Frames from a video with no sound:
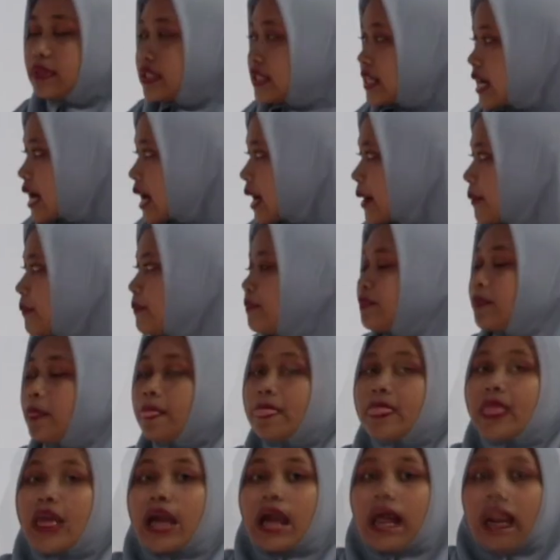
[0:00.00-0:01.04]
pecah.
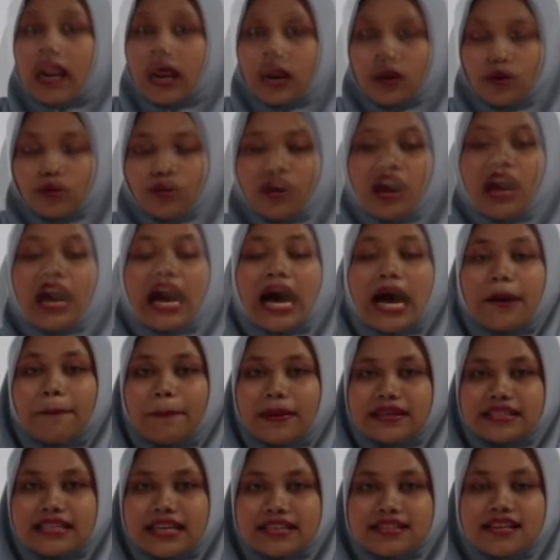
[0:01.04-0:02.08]
Lalu,
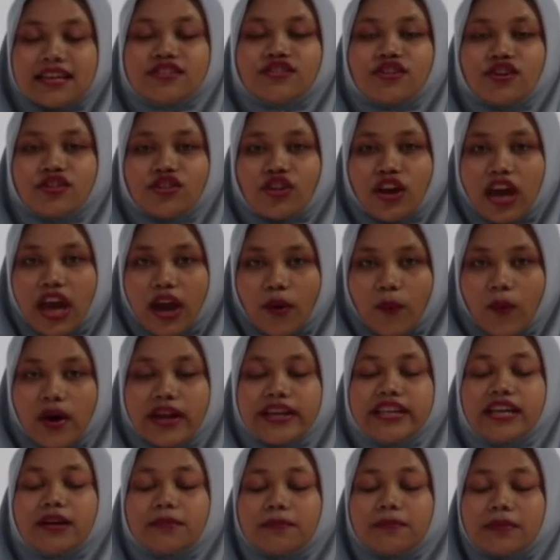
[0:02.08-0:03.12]
apa saja contoh
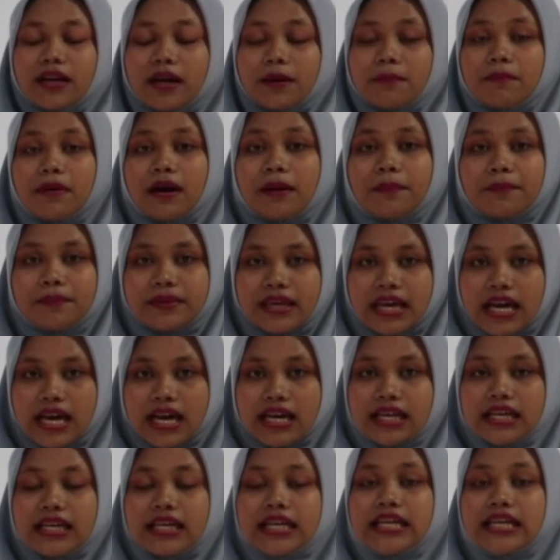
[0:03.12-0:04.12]
hewan yang berkembang biak,